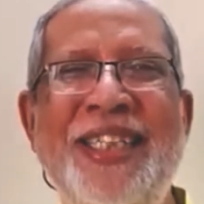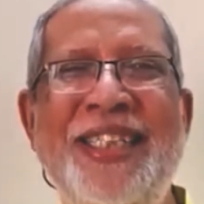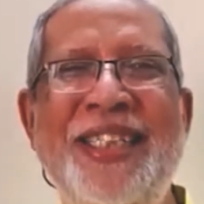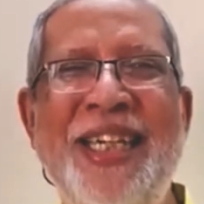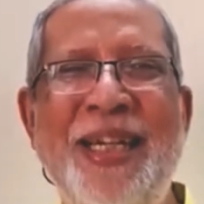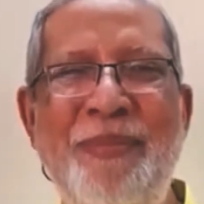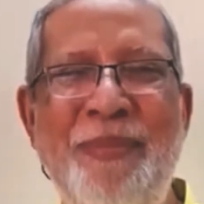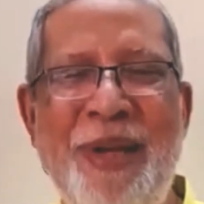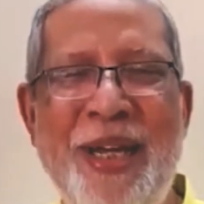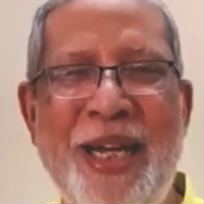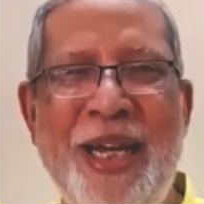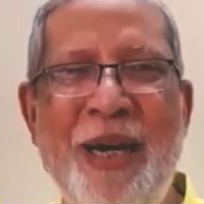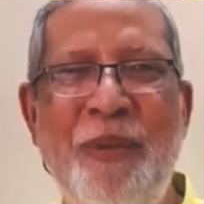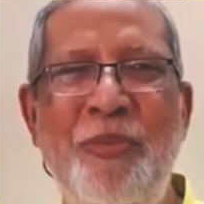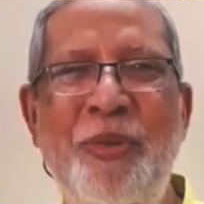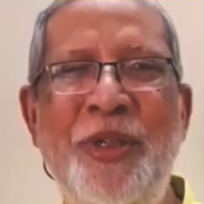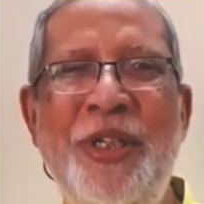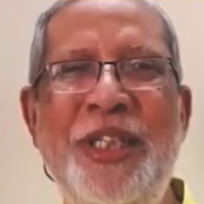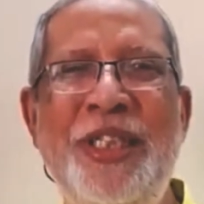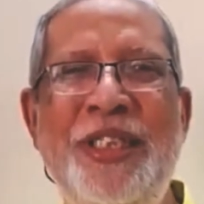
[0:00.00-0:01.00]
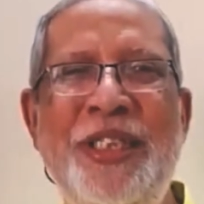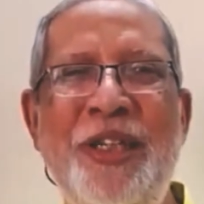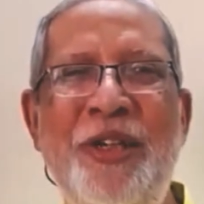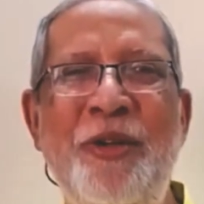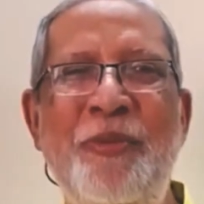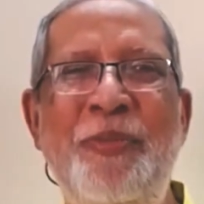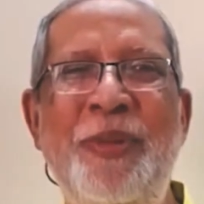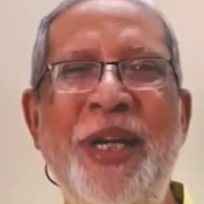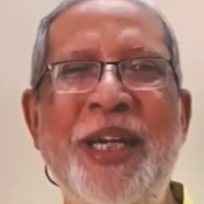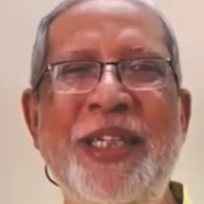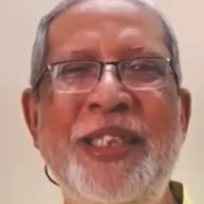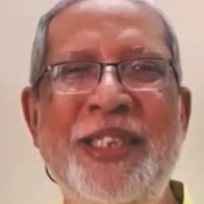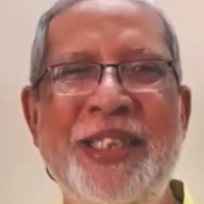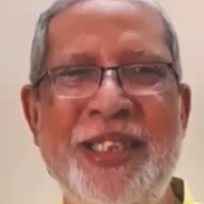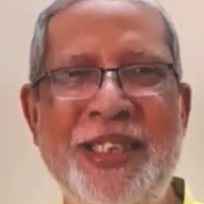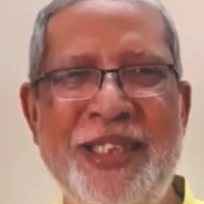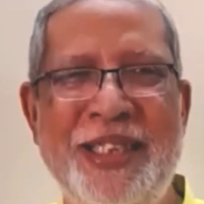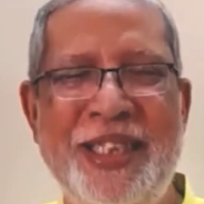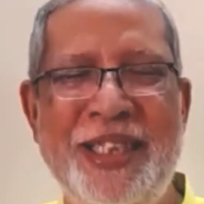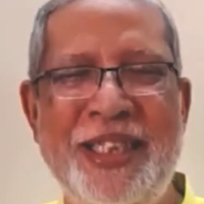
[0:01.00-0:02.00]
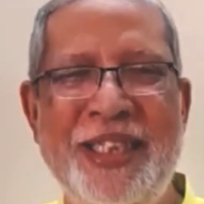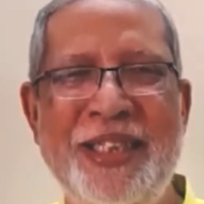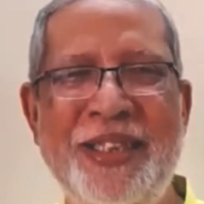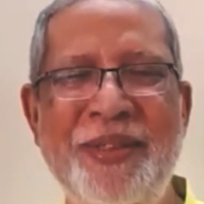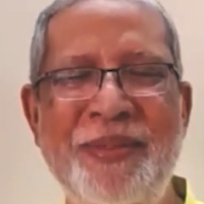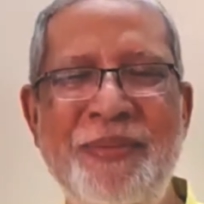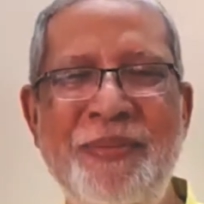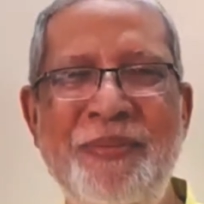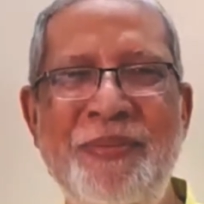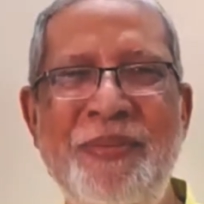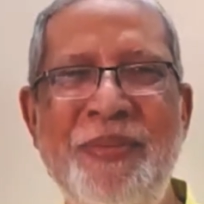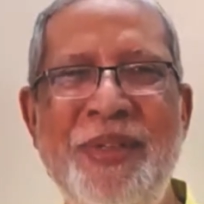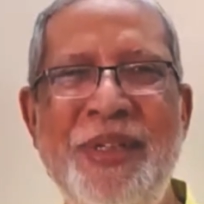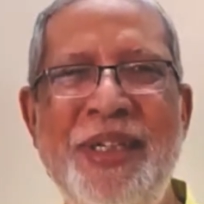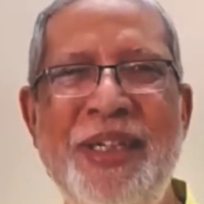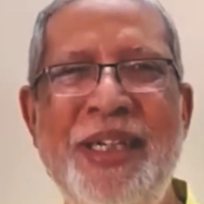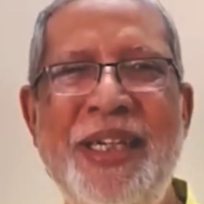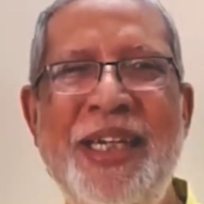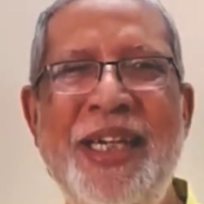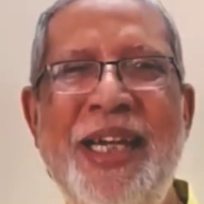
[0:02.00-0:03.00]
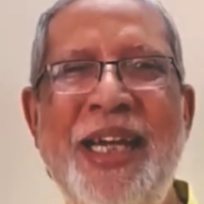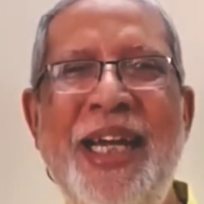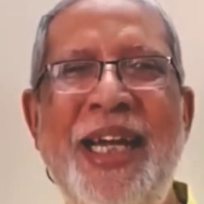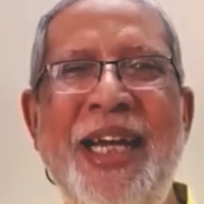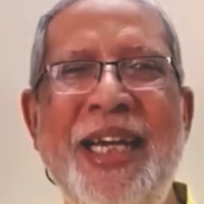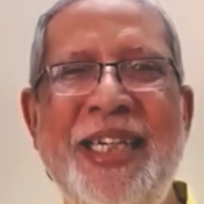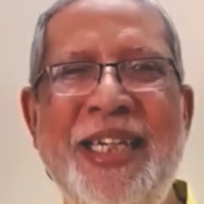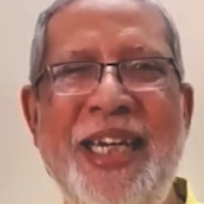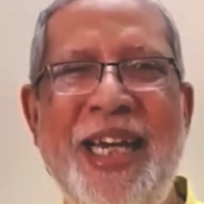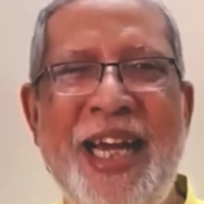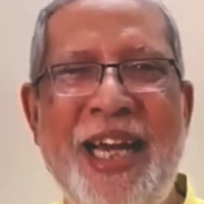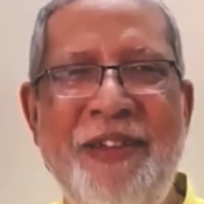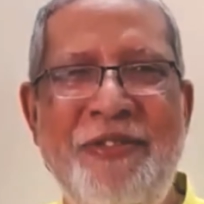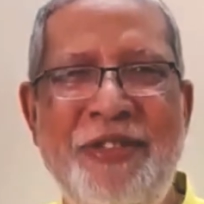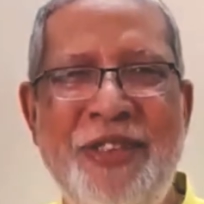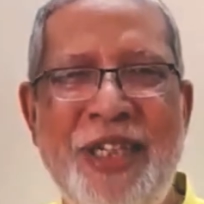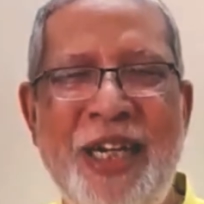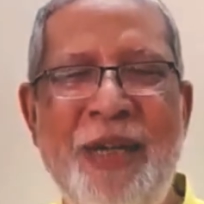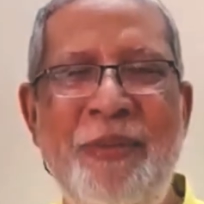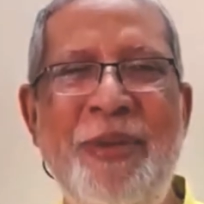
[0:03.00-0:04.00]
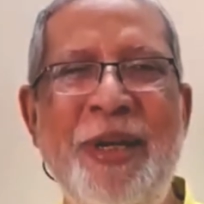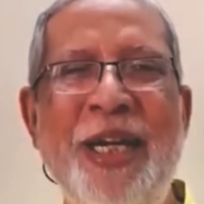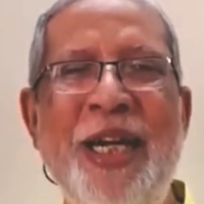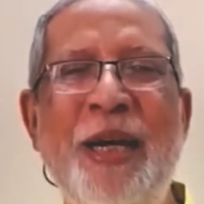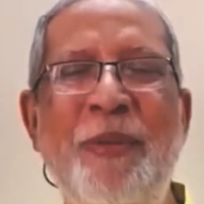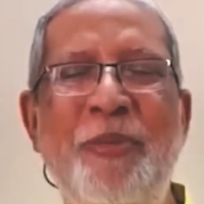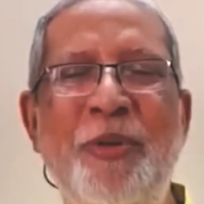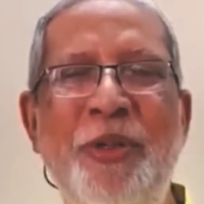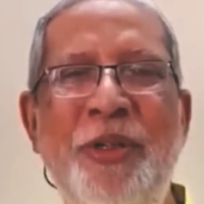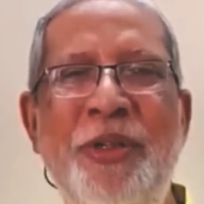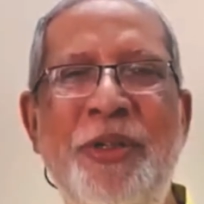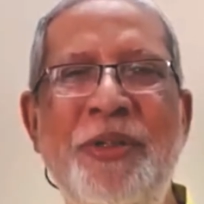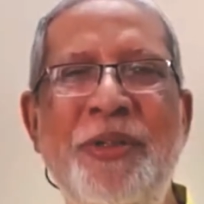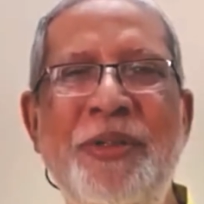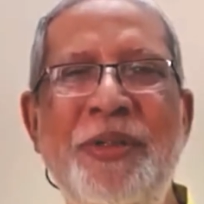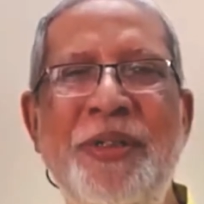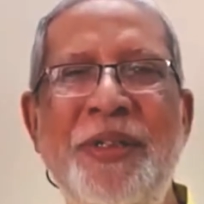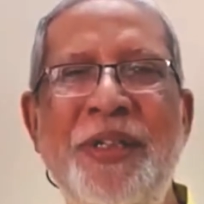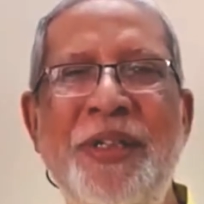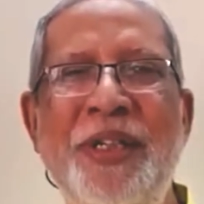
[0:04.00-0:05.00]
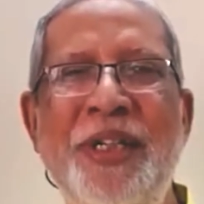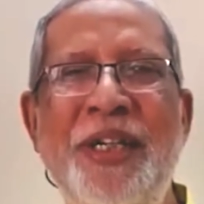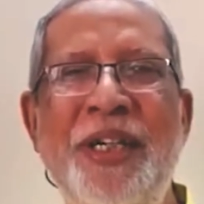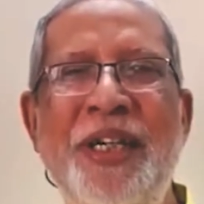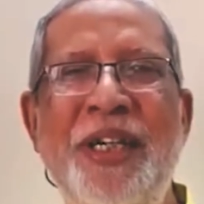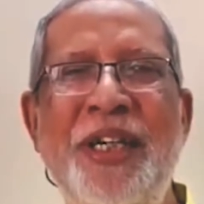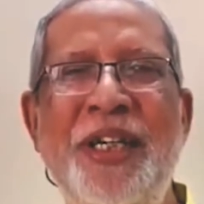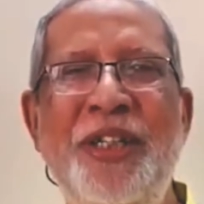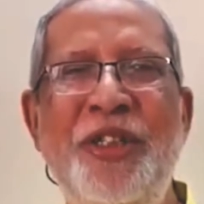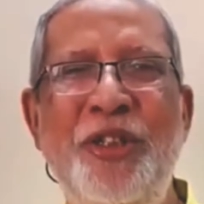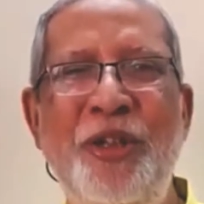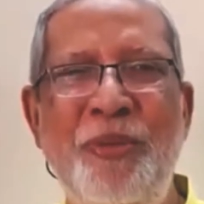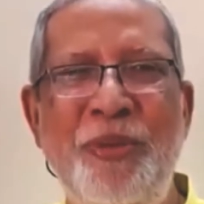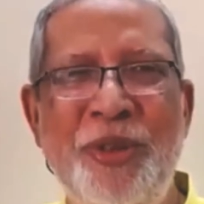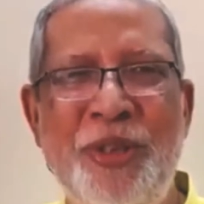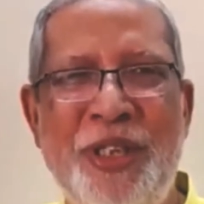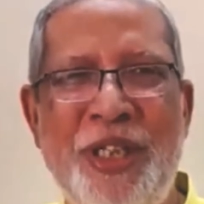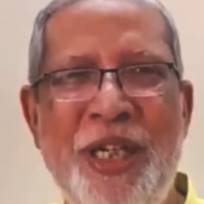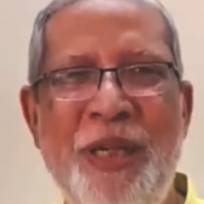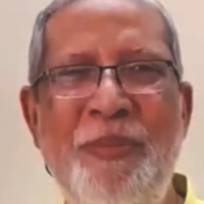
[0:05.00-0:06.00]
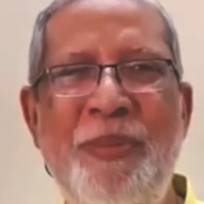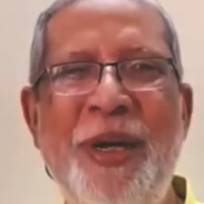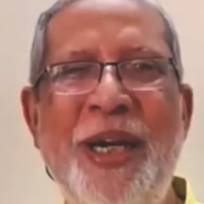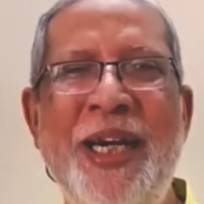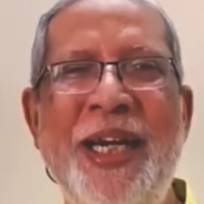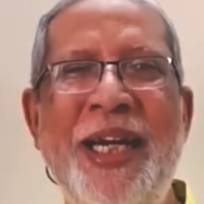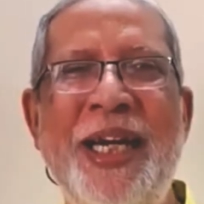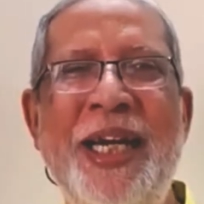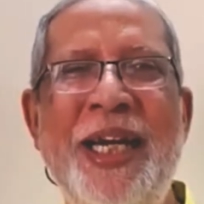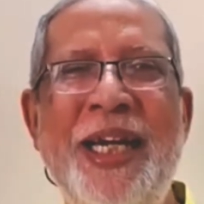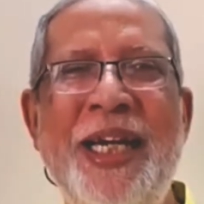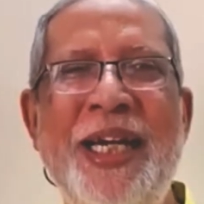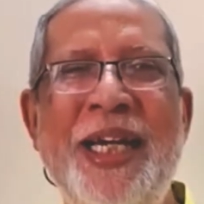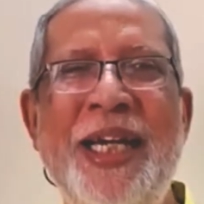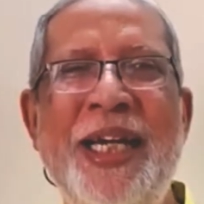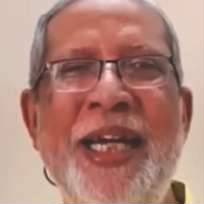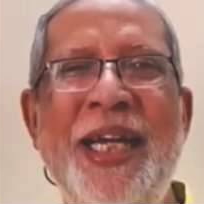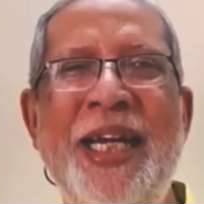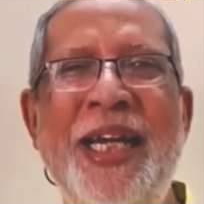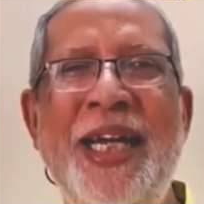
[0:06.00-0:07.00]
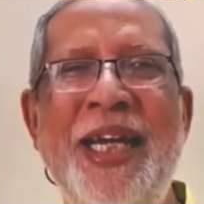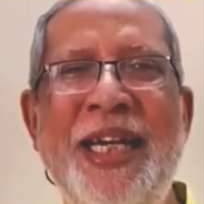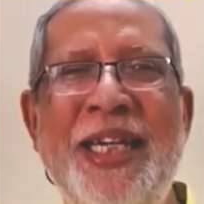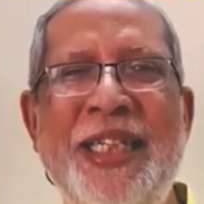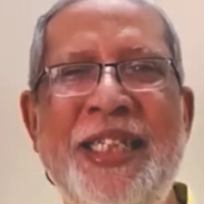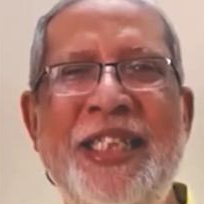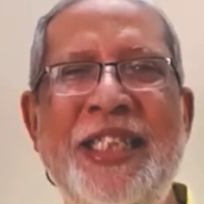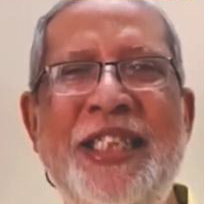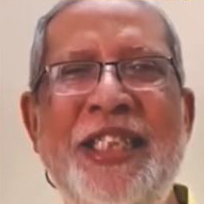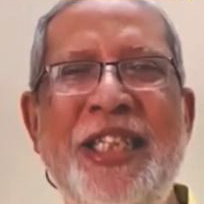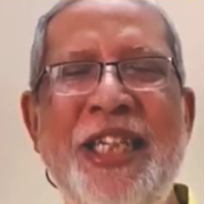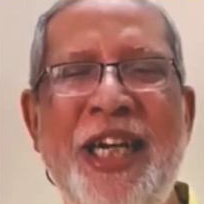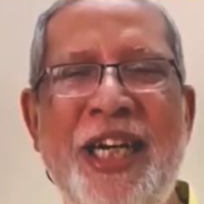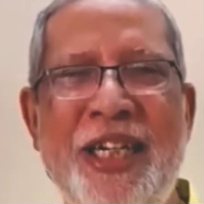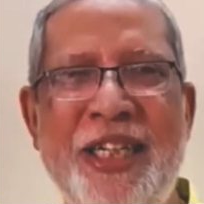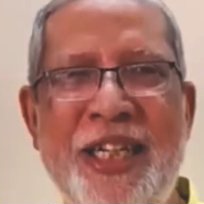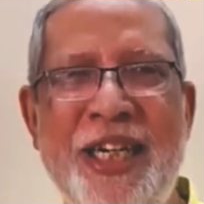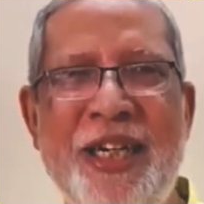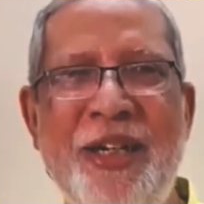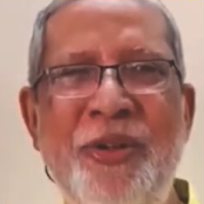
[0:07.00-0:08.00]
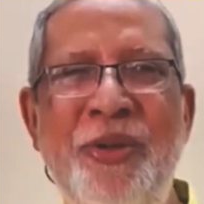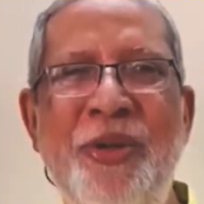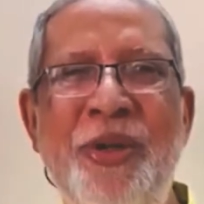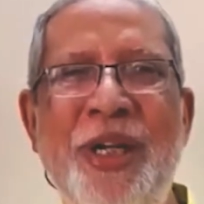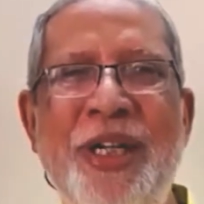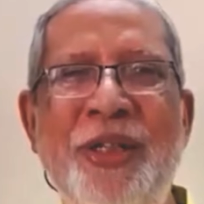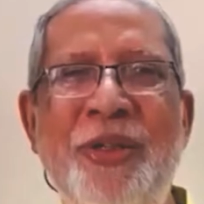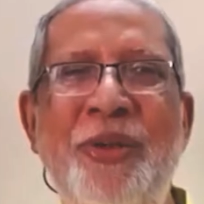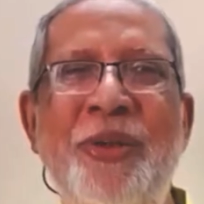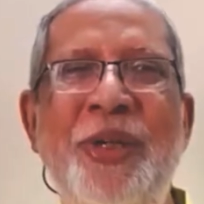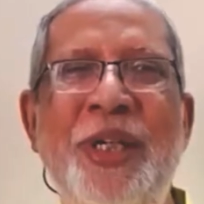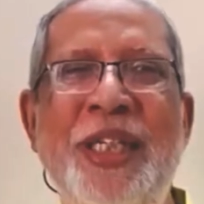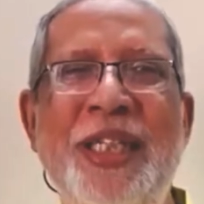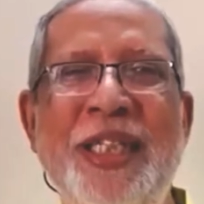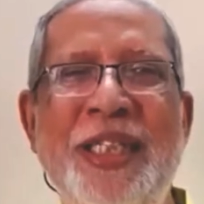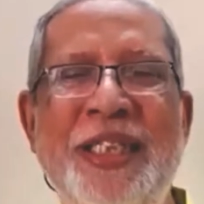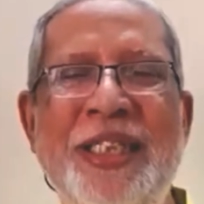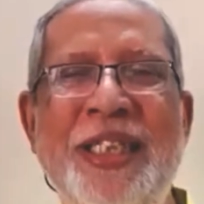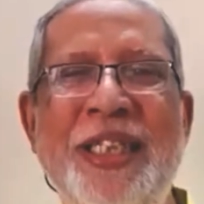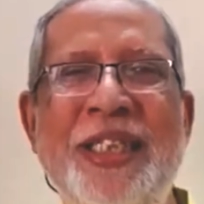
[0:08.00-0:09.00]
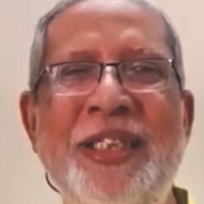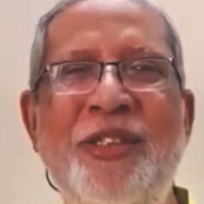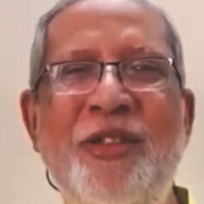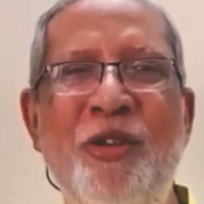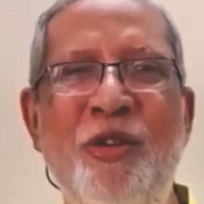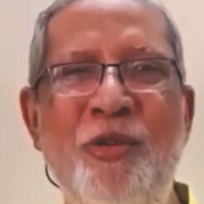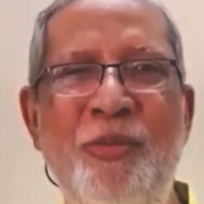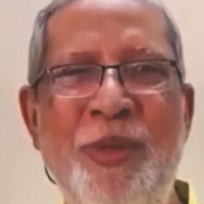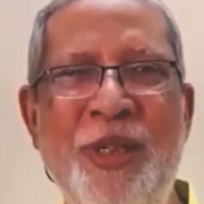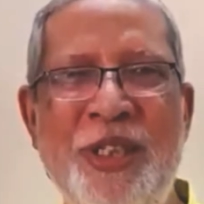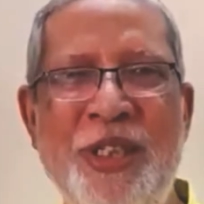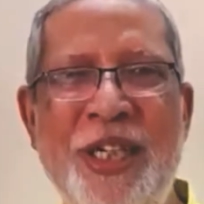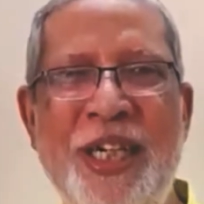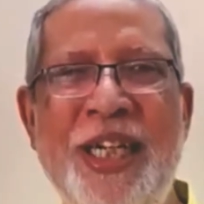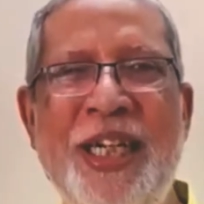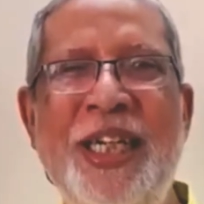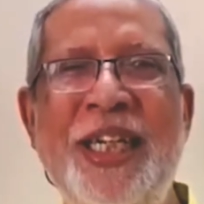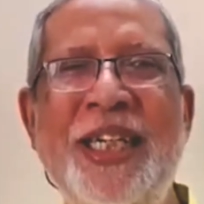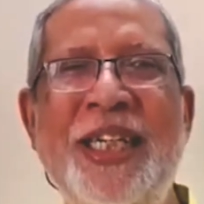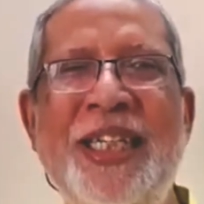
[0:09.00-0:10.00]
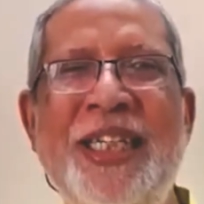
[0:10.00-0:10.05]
সেই বিজ্ঞাপনটি ছিল পিয়ারসন্সের একটি লাইফস্টাইল বিজ্ঞাপন সমুদ্রের পাড়ে একটি সাদা ঘোড়া দৌড়ে যাচ্ছে স্লো মোশনে